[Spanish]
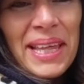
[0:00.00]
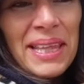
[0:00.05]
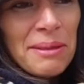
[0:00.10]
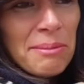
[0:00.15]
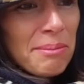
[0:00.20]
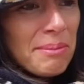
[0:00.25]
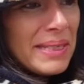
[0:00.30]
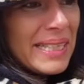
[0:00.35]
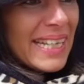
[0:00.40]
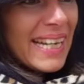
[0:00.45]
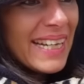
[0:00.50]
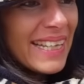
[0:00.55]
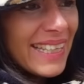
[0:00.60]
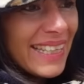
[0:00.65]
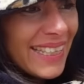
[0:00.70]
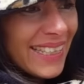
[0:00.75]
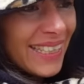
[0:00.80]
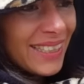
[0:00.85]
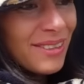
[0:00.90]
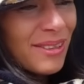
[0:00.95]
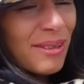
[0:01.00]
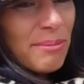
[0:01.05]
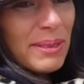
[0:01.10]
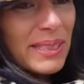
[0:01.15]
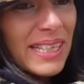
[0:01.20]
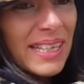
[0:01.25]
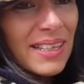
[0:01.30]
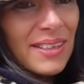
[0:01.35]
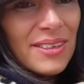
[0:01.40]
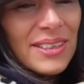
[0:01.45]
admirar desde estos
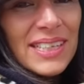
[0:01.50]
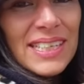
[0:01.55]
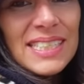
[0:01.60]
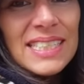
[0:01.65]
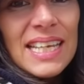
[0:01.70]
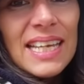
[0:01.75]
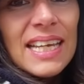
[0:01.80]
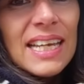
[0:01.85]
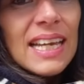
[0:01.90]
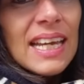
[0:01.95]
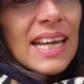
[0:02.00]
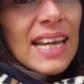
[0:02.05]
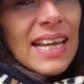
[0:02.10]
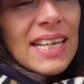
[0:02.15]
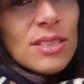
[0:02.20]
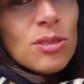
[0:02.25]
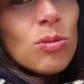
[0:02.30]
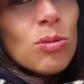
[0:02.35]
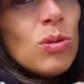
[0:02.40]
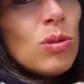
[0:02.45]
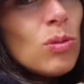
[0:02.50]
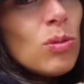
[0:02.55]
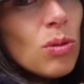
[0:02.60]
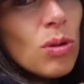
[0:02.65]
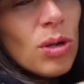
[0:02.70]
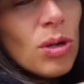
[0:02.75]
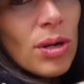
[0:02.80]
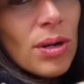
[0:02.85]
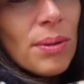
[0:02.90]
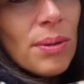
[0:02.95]
miradores. Es un
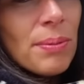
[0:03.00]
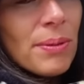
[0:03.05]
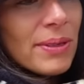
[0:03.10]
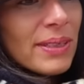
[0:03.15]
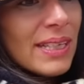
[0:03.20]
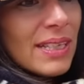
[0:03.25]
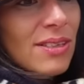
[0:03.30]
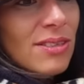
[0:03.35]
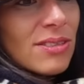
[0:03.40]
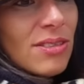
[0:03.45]
lujo porque no